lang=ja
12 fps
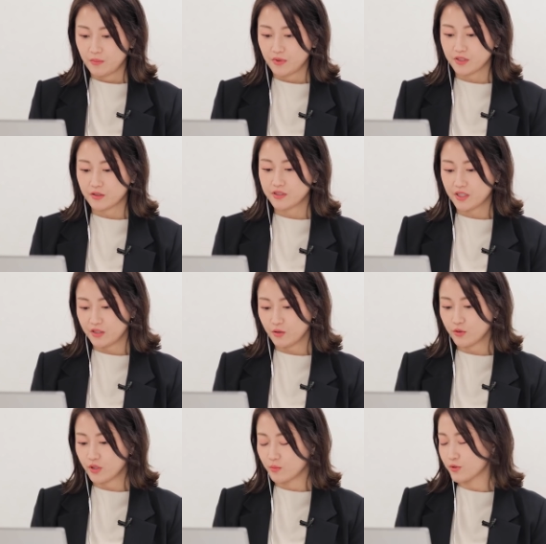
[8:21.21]

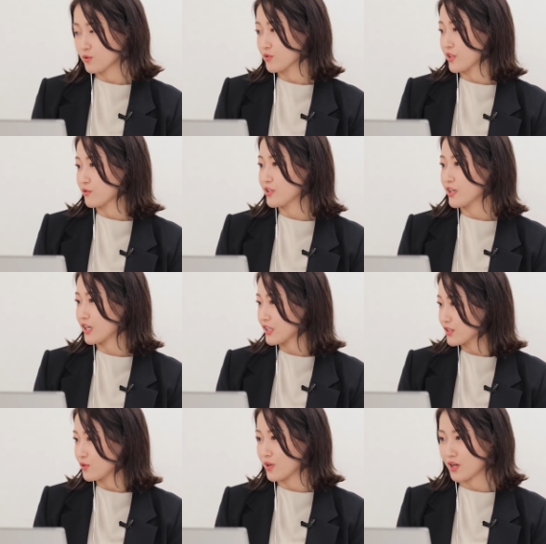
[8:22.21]
サルサディオーネはもちろん昨年
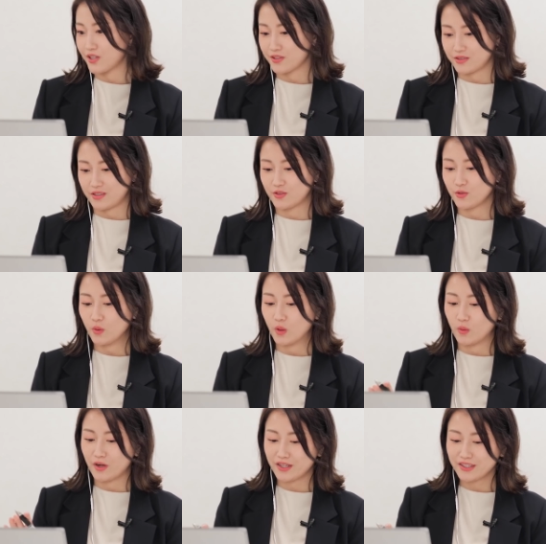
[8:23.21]
勝ってるわけですから強いの
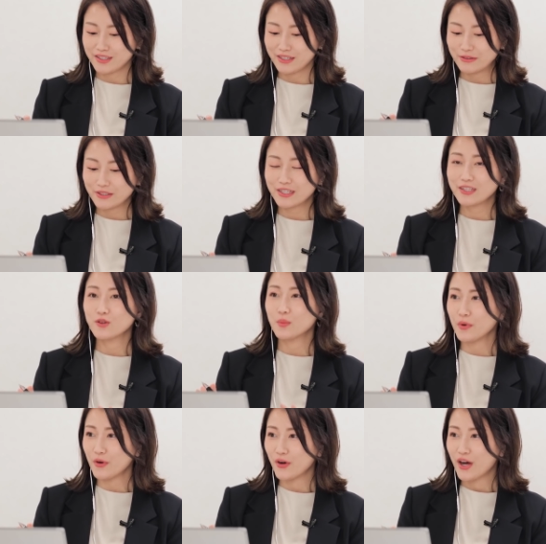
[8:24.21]
は分かっているけれど
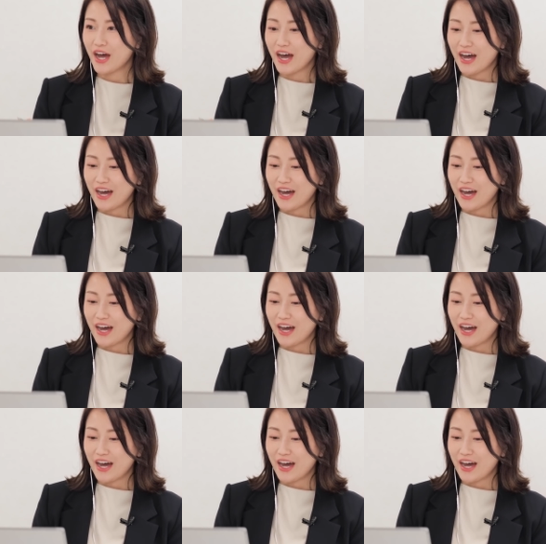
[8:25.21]
も、はい、